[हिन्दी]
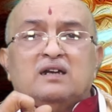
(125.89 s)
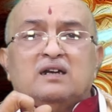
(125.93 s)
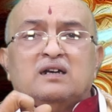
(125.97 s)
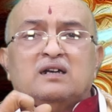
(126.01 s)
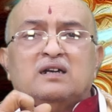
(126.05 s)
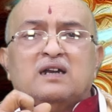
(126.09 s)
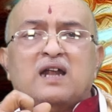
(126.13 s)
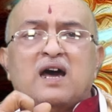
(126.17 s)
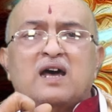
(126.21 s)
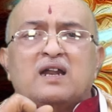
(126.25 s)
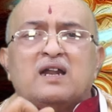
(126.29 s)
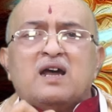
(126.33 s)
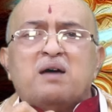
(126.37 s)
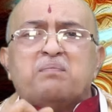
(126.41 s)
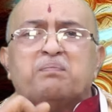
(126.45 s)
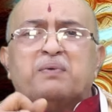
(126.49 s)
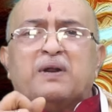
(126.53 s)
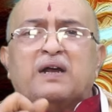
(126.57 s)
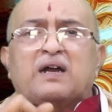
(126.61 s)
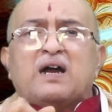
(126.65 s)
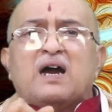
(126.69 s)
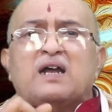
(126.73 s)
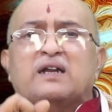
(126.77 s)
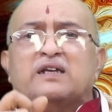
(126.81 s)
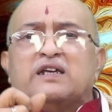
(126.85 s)
नाना
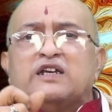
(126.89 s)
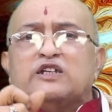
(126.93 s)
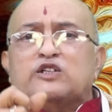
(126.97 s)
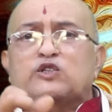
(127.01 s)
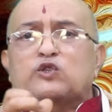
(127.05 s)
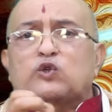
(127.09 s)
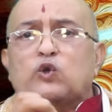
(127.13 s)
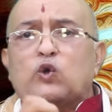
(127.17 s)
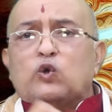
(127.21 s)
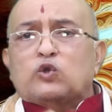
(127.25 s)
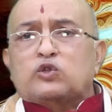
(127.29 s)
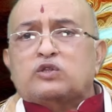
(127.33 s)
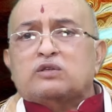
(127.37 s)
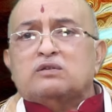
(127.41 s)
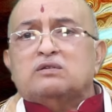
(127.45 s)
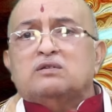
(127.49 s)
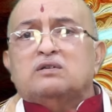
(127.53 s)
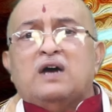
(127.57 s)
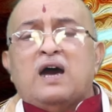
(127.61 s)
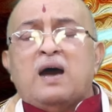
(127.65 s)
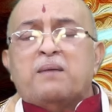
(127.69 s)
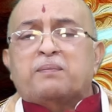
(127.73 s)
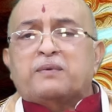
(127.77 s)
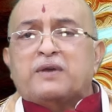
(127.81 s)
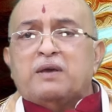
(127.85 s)
प्रकार के स्रोत
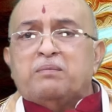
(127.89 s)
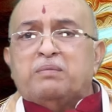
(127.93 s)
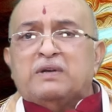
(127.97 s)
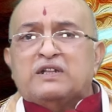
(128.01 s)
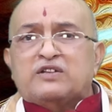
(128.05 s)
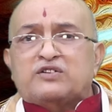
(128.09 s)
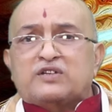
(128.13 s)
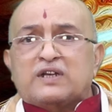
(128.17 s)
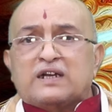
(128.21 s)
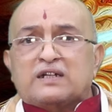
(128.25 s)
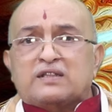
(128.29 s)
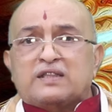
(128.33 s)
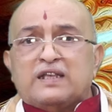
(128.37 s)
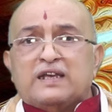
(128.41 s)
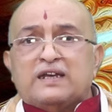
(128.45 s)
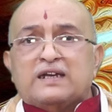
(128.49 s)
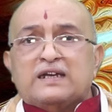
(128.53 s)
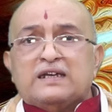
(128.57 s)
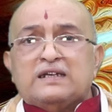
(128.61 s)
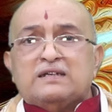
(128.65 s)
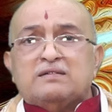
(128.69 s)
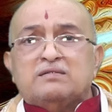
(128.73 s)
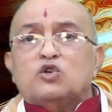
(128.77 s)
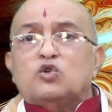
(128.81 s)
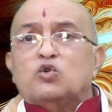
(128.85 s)
आपके बन सकते
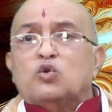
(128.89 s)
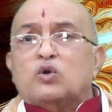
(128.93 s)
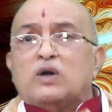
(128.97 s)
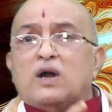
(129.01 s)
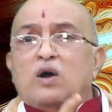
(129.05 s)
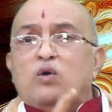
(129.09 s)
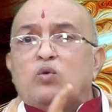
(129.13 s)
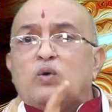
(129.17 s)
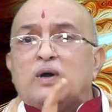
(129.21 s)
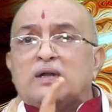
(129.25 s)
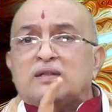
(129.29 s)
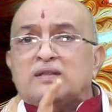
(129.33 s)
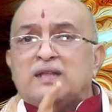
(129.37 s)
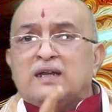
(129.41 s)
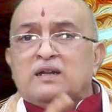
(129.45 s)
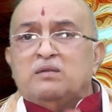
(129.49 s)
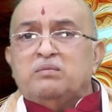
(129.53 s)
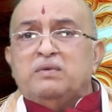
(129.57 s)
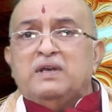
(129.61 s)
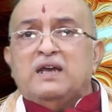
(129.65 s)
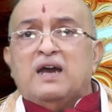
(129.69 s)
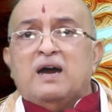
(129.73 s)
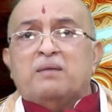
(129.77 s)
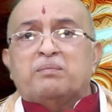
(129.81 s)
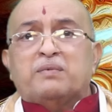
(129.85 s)
हैं रुका हुआ धन
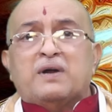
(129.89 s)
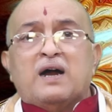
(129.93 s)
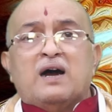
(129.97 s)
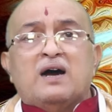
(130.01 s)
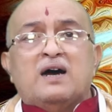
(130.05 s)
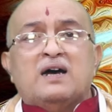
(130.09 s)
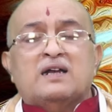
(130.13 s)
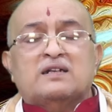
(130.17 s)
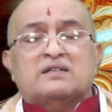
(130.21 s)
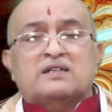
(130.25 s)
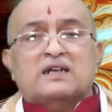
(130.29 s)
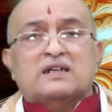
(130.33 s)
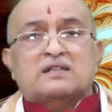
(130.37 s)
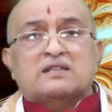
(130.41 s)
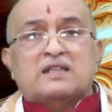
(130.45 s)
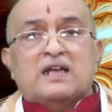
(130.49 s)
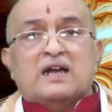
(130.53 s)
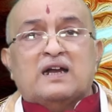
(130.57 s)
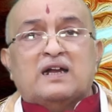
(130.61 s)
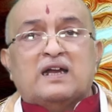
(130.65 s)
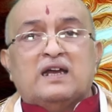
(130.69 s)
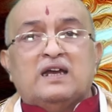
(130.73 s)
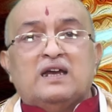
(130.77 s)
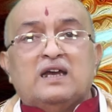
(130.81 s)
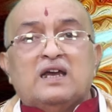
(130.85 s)
भी आपका आ सकता
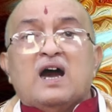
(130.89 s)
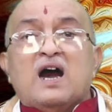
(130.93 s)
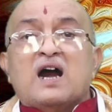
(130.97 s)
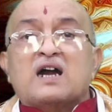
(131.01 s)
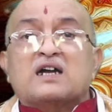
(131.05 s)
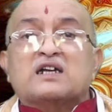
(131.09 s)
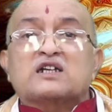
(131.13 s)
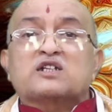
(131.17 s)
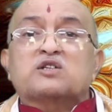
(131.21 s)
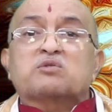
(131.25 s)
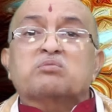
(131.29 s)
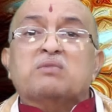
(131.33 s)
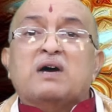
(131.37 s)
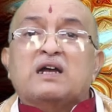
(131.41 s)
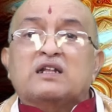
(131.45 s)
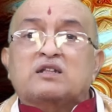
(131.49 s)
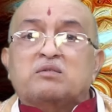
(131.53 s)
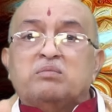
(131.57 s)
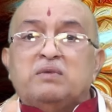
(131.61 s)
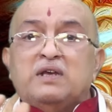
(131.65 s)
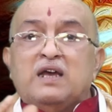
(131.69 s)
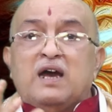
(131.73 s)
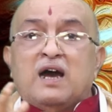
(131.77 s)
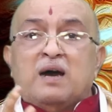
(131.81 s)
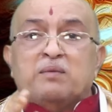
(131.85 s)
है अकस्मात
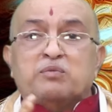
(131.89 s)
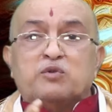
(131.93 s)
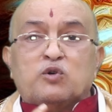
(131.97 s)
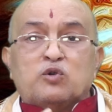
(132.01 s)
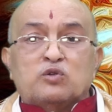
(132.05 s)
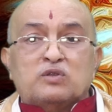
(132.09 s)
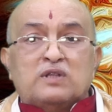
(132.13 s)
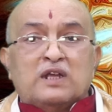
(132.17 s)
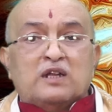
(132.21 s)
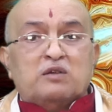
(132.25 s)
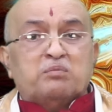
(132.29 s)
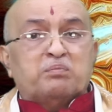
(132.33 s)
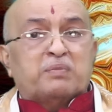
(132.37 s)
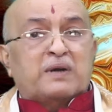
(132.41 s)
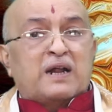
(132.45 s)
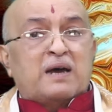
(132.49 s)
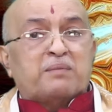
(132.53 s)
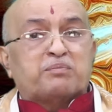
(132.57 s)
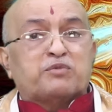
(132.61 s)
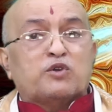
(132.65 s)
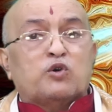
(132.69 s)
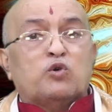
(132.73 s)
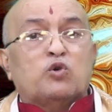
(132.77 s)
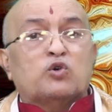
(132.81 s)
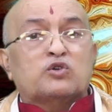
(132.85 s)
भी आपको धन
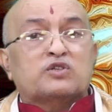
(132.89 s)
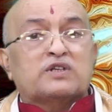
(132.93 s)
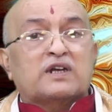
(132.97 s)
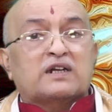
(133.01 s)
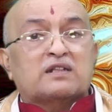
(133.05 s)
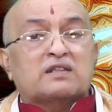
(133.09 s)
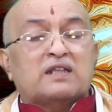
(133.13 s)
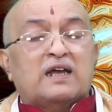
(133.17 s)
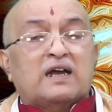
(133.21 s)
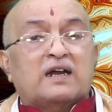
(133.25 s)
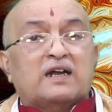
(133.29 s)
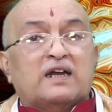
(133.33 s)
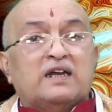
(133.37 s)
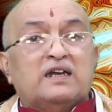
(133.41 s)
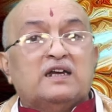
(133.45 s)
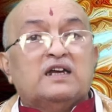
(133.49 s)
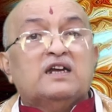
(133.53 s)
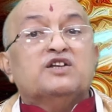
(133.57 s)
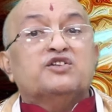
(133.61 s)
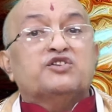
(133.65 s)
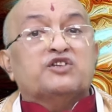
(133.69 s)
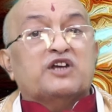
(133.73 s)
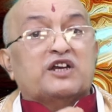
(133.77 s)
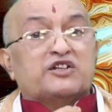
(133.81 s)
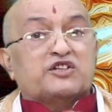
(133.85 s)
प्राप्त हो सकता है
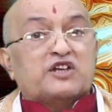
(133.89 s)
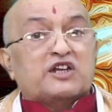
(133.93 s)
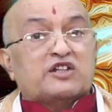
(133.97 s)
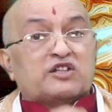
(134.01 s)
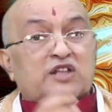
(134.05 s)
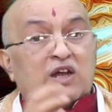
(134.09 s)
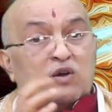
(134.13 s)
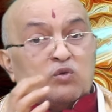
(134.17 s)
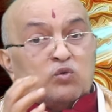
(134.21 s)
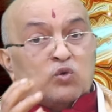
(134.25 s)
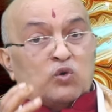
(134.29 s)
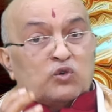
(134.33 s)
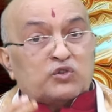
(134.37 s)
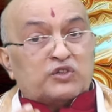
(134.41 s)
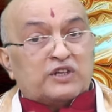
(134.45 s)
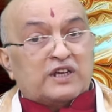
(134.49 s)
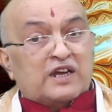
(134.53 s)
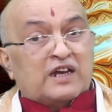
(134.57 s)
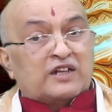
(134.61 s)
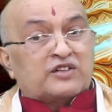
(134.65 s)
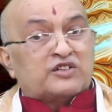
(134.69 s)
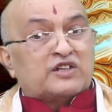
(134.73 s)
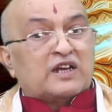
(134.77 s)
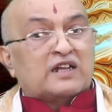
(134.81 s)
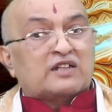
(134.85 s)
चाचा ताऊओं से
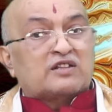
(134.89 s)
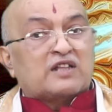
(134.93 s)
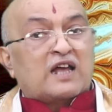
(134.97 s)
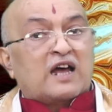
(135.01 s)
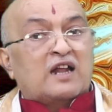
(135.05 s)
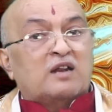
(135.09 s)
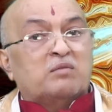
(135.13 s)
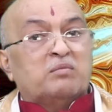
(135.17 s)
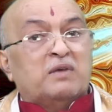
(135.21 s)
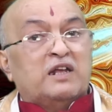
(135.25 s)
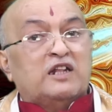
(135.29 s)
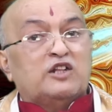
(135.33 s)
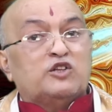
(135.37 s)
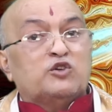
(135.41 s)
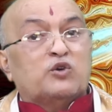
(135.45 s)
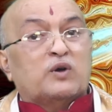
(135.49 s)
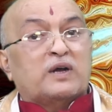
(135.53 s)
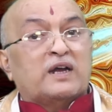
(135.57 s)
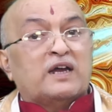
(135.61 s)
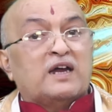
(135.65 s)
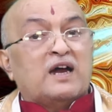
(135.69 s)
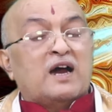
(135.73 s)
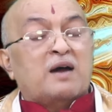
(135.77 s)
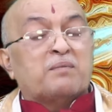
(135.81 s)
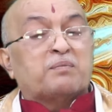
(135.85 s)
अच्छा तालमेल जो
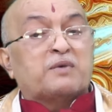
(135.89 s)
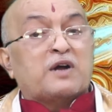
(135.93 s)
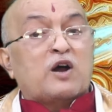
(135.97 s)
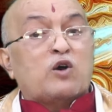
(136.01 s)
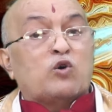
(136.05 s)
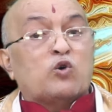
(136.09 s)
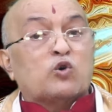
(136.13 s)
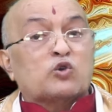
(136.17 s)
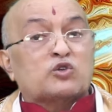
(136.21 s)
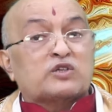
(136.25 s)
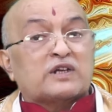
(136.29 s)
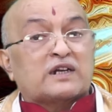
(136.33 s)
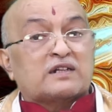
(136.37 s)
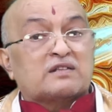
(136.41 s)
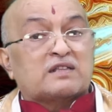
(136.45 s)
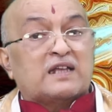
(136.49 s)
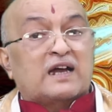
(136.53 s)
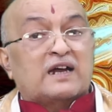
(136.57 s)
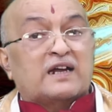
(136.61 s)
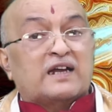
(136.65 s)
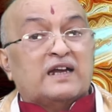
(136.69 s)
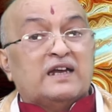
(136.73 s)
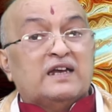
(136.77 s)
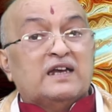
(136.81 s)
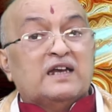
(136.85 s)
है आपका हो सकता
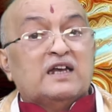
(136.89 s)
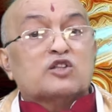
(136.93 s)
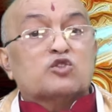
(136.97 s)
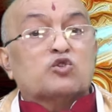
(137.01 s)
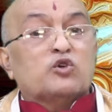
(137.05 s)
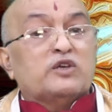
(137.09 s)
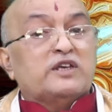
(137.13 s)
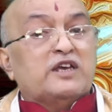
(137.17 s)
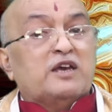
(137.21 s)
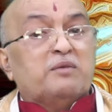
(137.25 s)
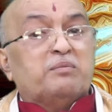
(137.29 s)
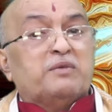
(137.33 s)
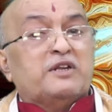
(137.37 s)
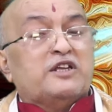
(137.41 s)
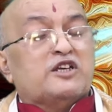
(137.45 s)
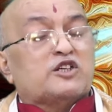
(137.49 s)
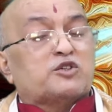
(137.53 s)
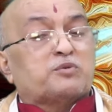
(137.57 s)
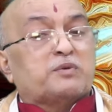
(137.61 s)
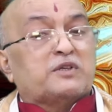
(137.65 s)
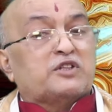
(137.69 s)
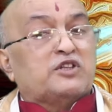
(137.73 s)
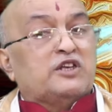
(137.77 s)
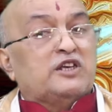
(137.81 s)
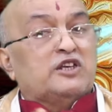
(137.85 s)
है तो ये
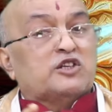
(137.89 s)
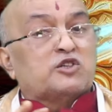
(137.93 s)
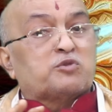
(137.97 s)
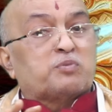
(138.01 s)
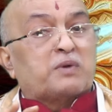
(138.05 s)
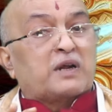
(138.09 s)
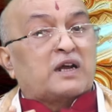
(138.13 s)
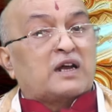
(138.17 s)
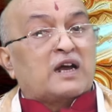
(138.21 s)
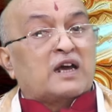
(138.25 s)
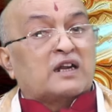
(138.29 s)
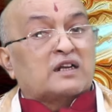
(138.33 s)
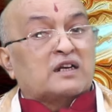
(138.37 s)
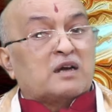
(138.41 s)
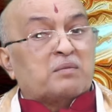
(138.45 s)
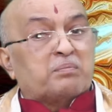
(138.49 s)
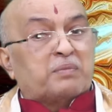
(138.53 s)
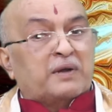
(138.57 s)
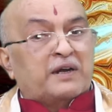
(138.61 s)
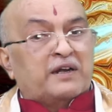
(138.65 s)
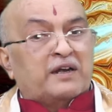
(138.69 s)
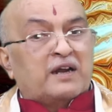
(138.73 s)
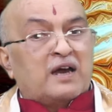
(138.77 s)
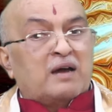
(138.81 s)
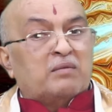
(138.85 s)
बृहस्पति इस प्रकार का
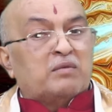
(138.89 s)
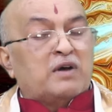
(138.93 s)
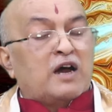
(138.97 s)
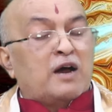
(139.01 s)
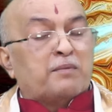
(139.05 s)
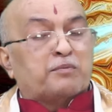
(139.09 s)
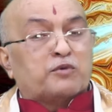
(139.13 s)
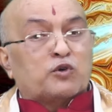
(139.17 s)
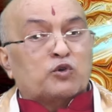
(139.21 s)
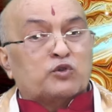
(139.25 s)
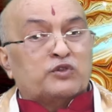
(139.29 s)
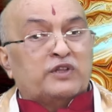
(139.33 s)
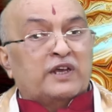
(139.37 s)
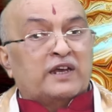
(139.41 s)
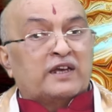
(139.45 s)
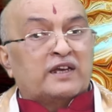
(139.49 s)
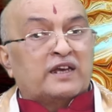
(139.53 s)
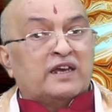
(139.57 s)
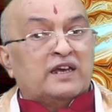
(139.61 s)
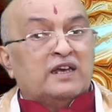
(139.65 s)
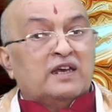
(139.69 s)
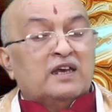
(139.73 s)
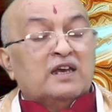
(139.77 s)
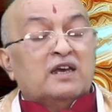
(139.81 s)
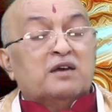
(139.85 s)
परिणाम आपको
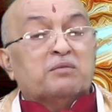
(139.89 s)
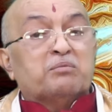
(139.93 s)
देंगे